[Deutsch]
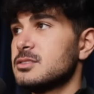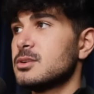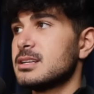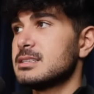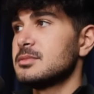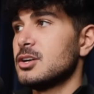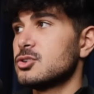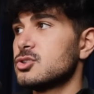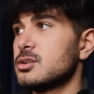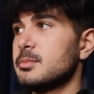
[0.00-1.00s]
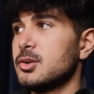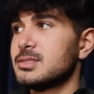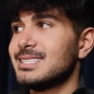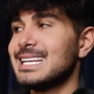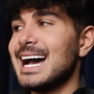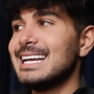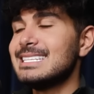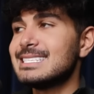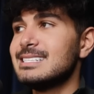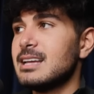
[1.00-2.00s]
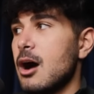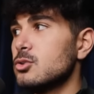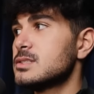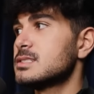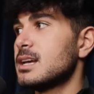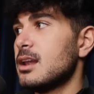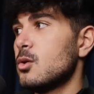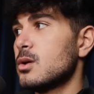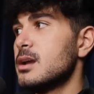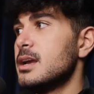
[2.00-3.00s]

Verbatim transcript: sogar, das habe ich auch schon gepostet, einzelne Auszahlungen.